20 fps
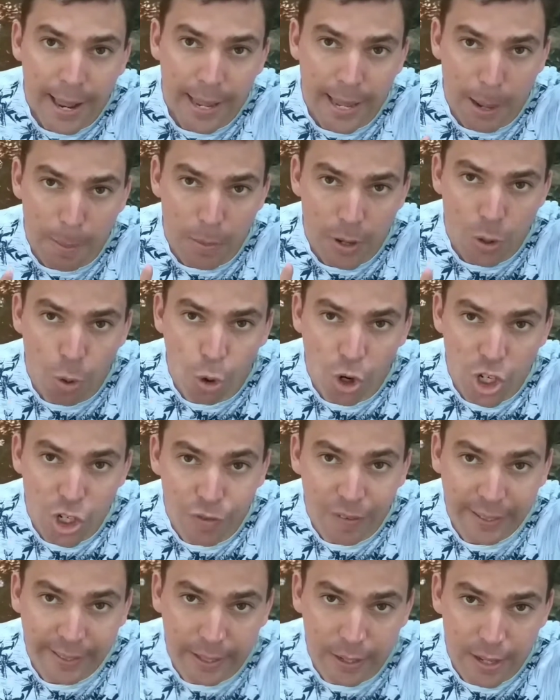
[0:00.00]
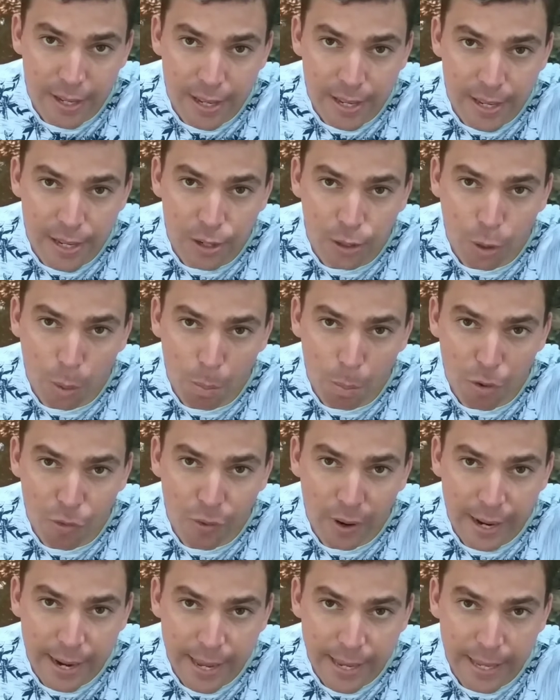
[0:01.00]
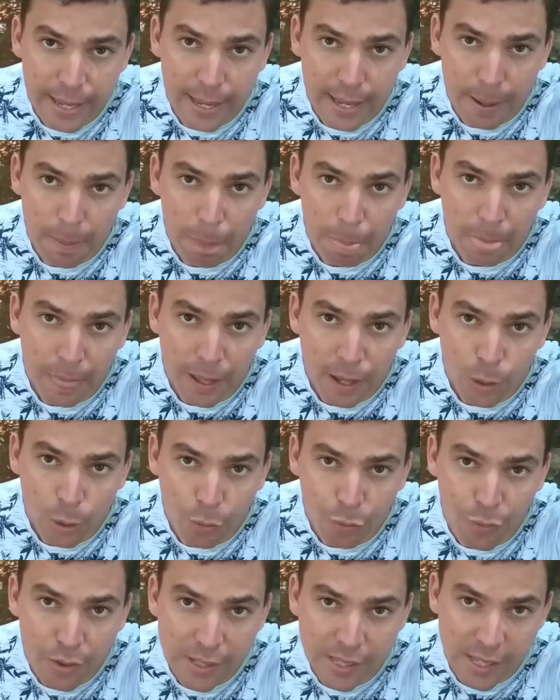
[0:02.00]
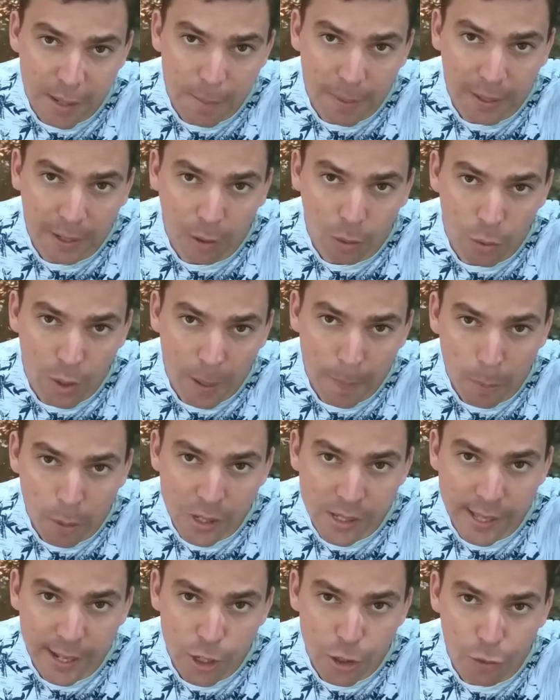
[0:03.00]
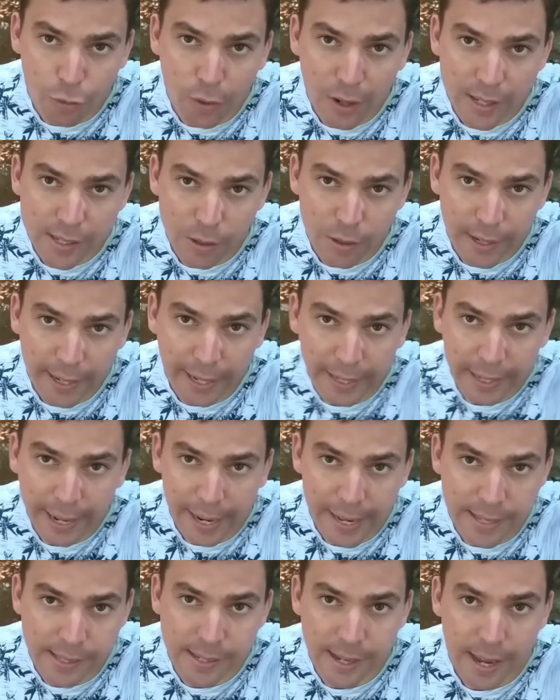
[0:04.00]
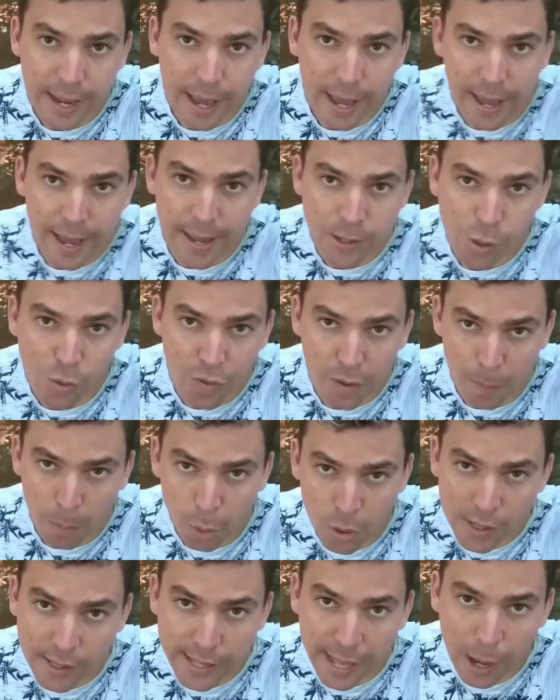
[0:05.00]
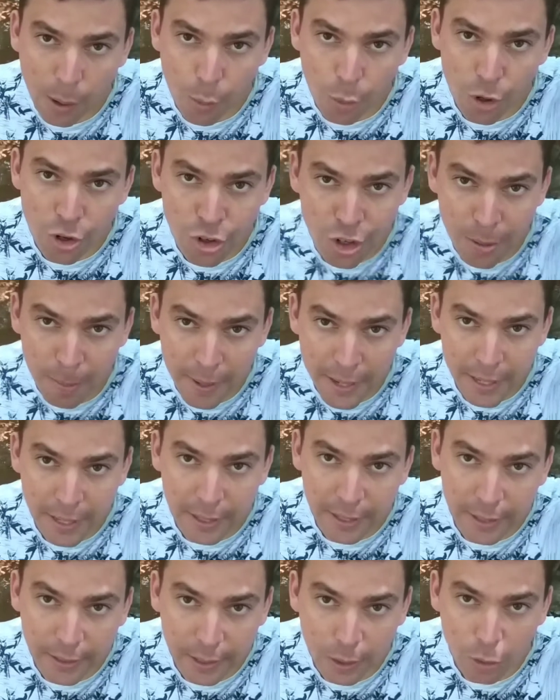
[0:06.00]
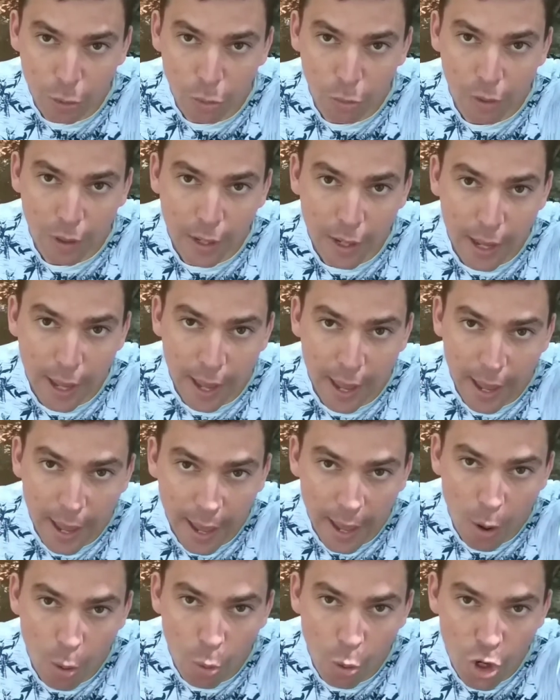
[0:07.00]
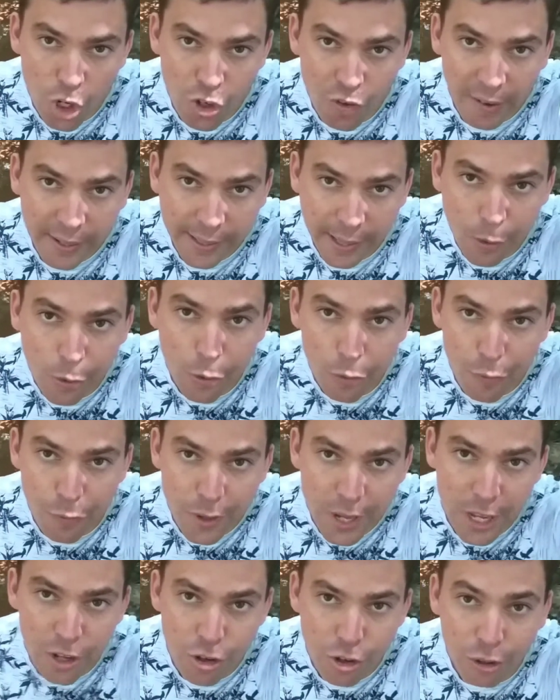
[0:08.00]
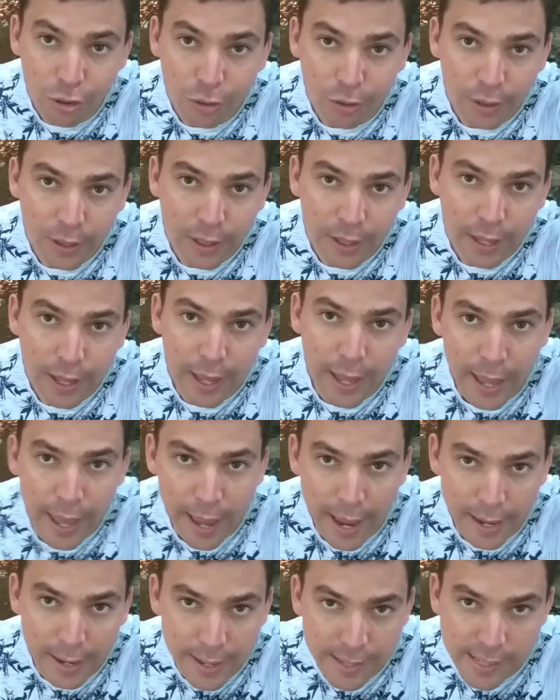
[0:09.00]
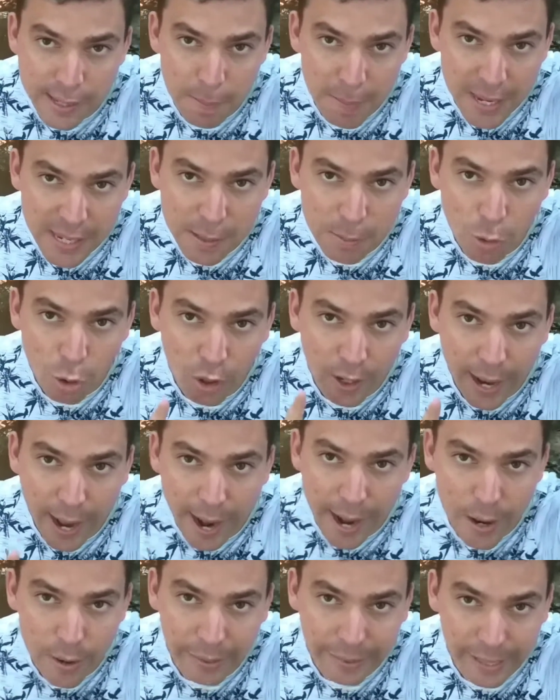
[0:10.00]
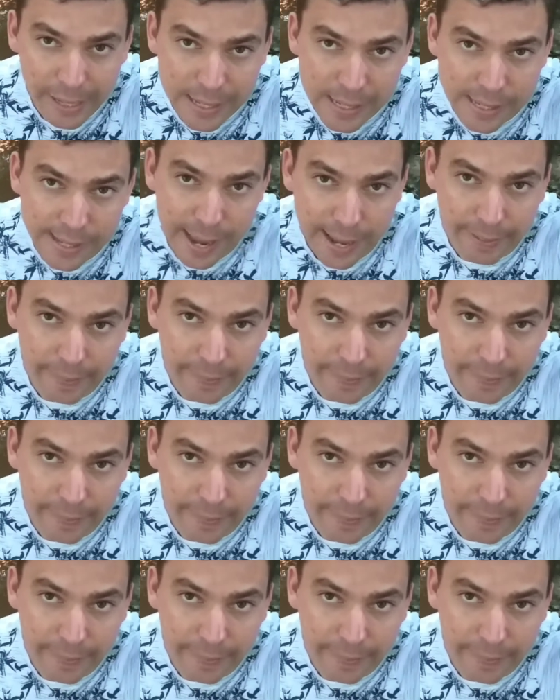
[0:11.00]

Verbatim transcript: e, e hoje vai ter, e, como eu falei que no fim de semana eu não ia postar divulgação de canais. Resolvi postar hoje e amanhã. Então, é, hoje vai ter um vídeo, é nesse mesmo horário, entre as 7